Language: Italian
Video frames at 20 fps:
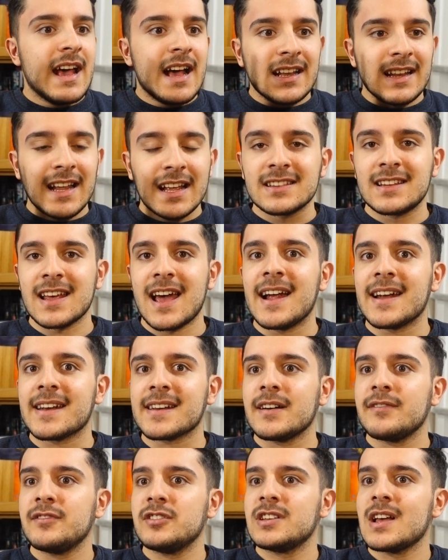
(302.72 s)
la
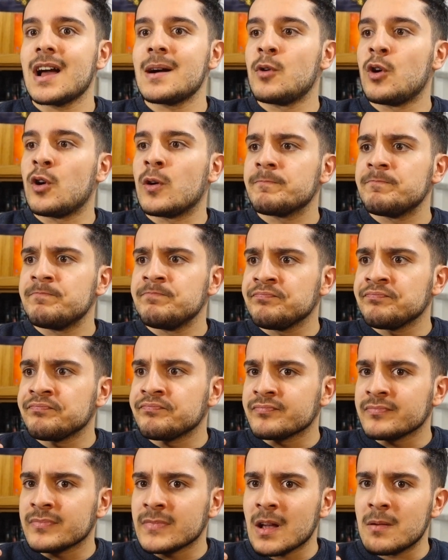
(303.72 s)
Terra, vediamo mh,
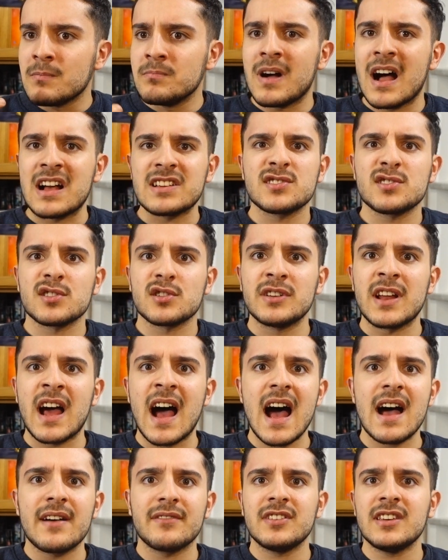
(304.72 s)
mm,
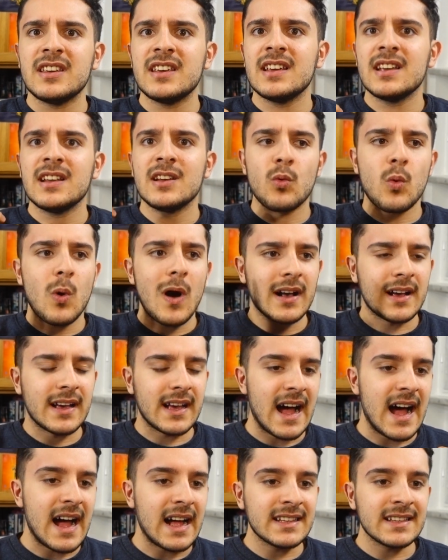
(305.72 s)
astronavi, il
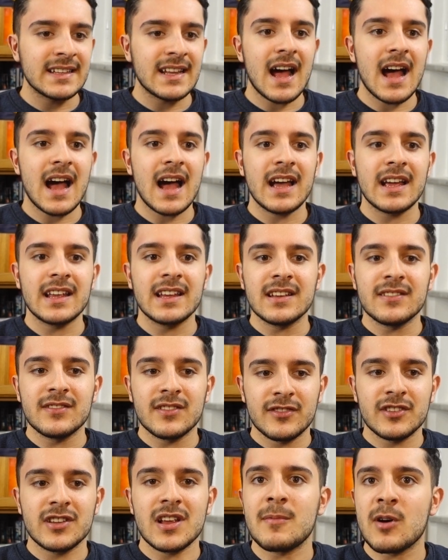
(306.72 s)
Wakanda,
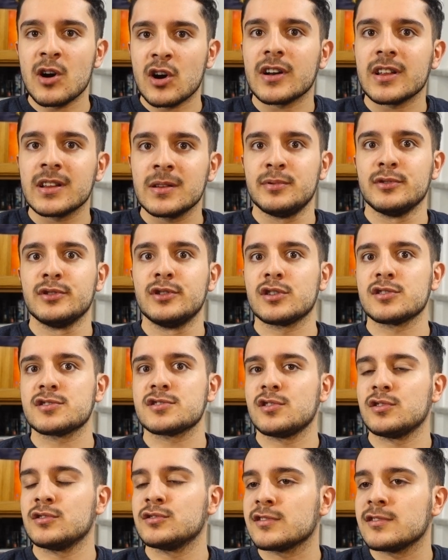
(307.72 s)
vediamo ancora di più dello
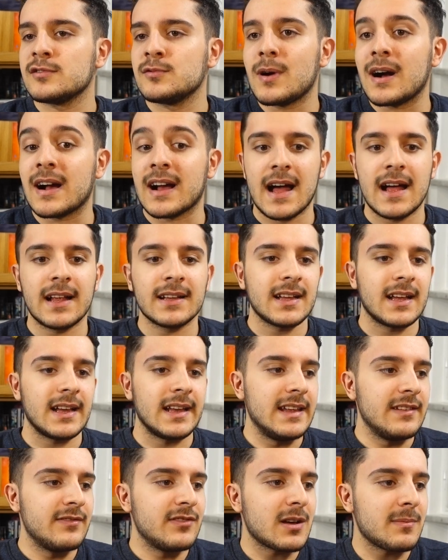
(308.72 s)
scontro in Wakanda,
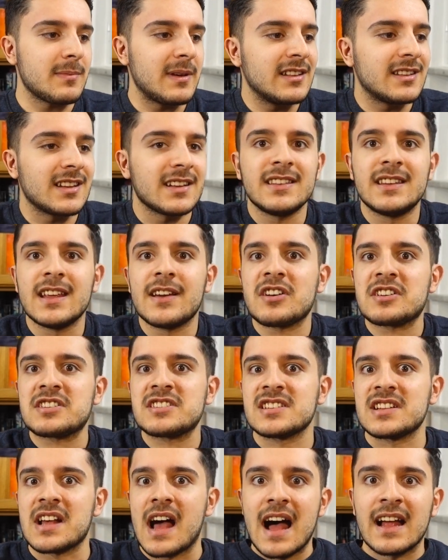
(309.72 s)
lì veramente
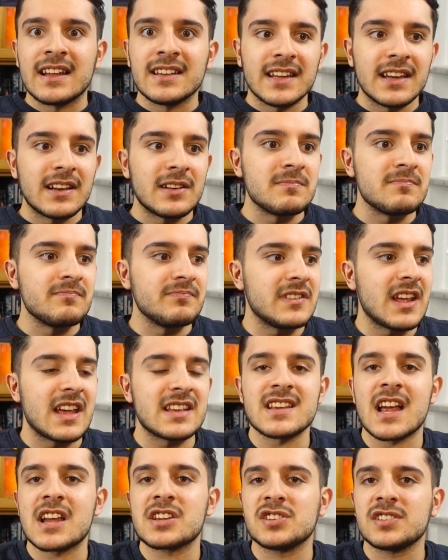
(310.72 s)
devastante,
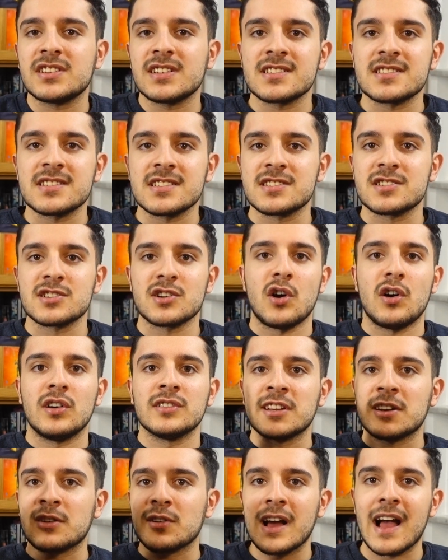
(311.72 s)
eserciti che si
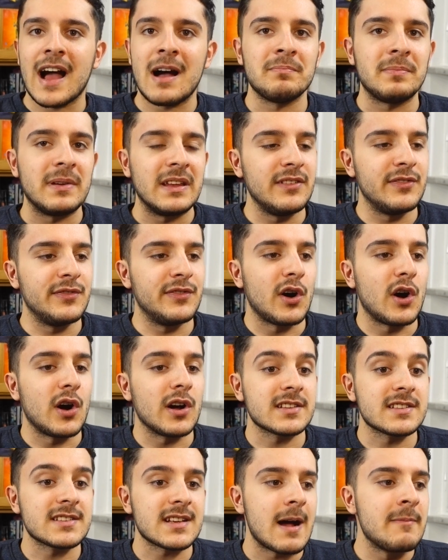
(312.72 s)
scontrano, campi di
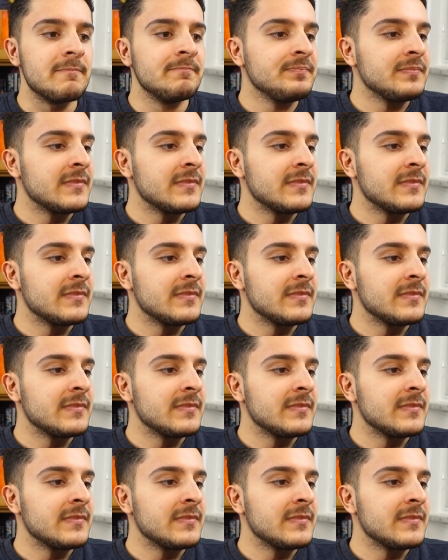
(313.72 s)
forza,